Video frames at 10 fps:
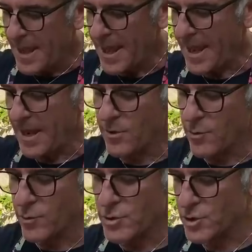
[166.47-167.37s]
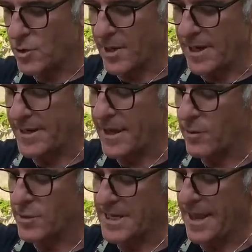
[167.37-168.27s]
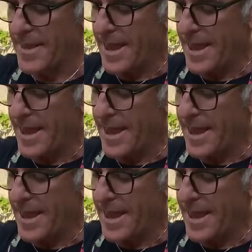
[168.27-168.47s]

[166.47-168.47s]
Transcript: è il Crus Oil, che cos'è?